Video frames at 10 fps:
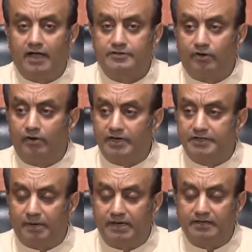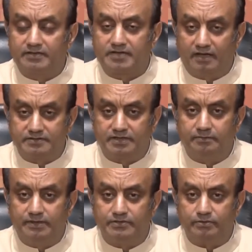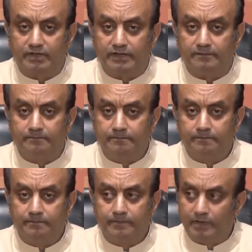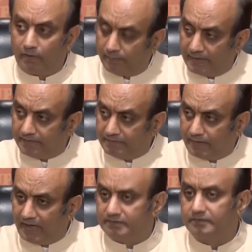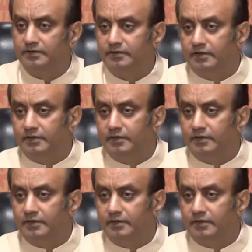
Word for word: आज कांग्रेस पार्टी के सांसद बन चुके हैं और मैं ये भी बात